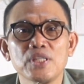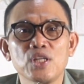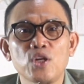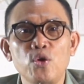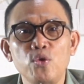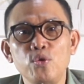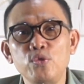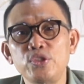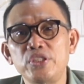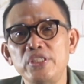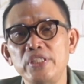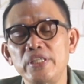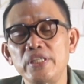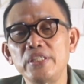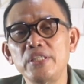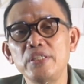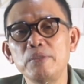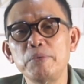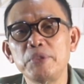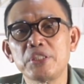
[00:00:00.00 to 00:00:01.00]
Kolusi
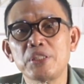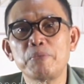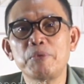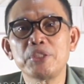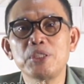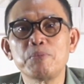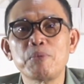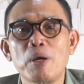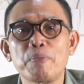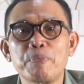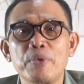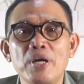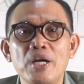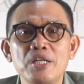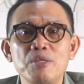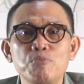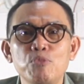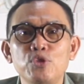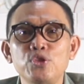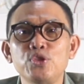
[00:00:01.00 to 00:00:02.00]
ini bisa
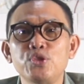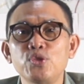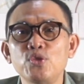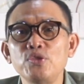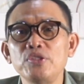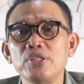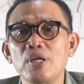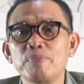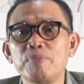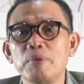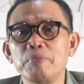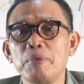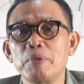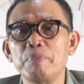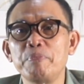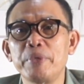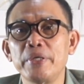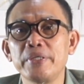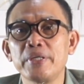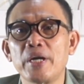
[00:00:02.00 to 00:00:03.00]
menyebabkan munculnya
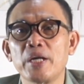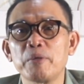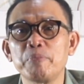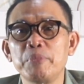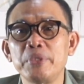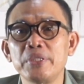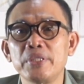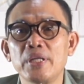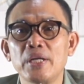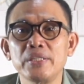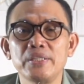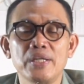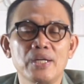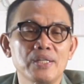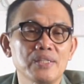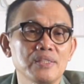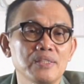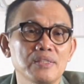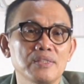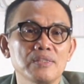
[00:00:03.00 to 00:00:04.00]
pemimpin karbitan
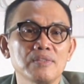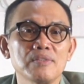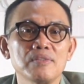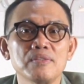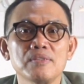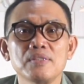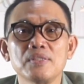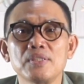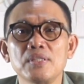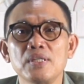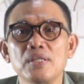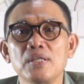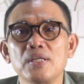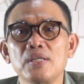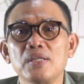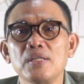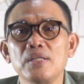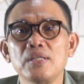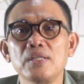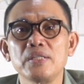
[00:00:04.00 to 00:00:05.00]
yang
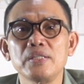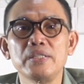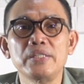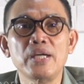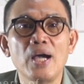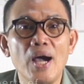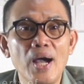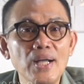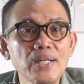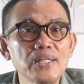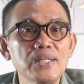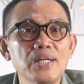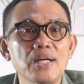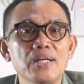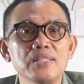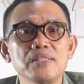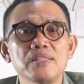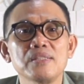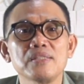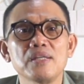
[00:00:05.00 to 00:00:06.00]

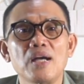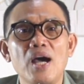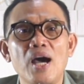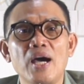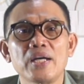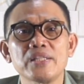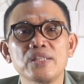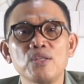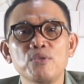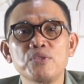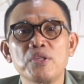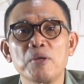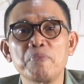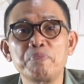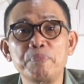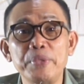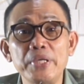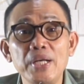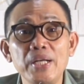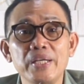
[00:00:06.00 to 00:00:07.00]
diangkat atau
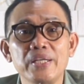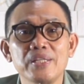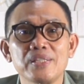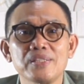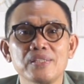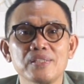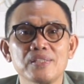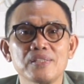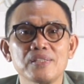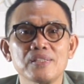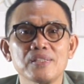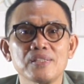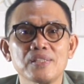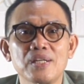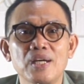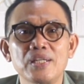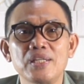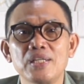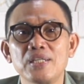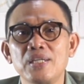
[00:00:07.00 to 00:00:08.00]
terpilih
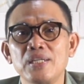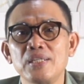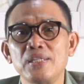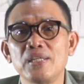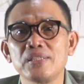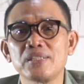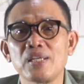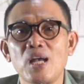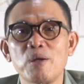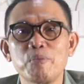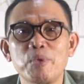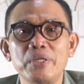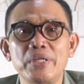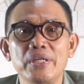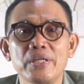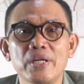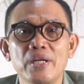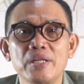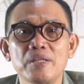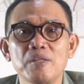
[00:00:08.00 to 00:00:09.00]
karena kerjasama
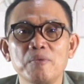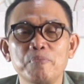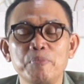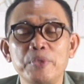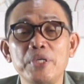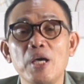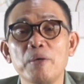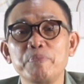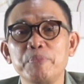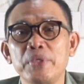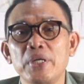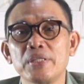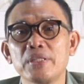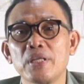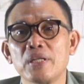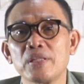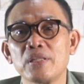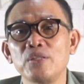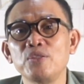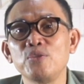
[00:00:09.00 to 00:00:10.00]
dengan pihak-pihak
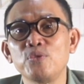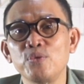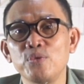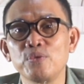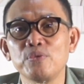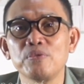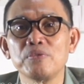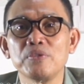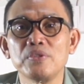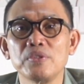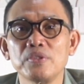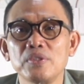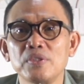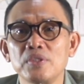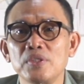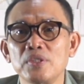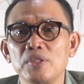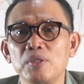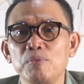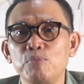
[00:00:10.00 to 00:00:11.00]
tertentu,
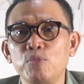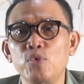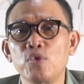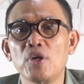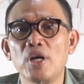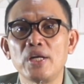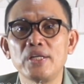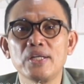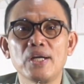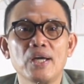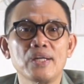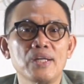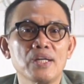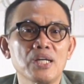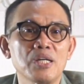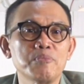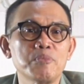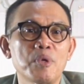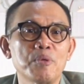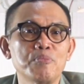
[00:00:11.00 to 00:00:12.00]
bukan
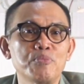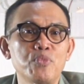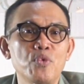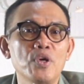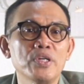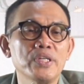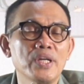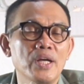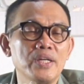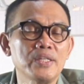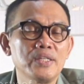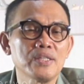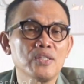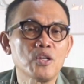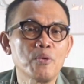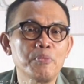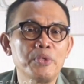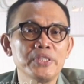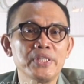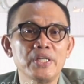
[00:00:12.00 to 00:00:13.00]
karena kemampuan dan
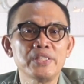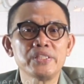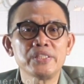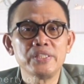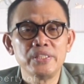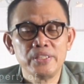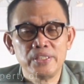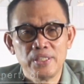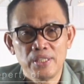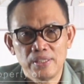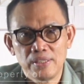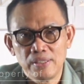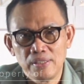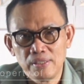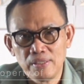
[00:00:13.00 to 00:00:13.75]
kompetensinya.